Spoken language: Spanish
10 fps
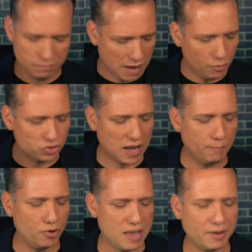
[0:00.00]
Vamos,
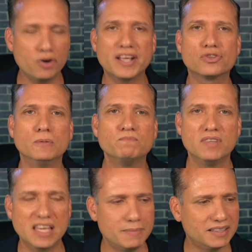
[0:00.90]
apóyame con eso
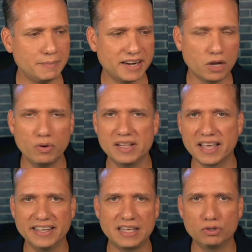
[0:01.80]
y además también recuerda
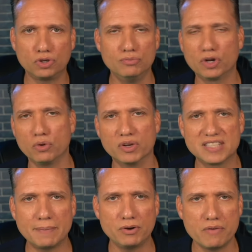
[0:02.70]
que está nuestro número de WhatsApp, el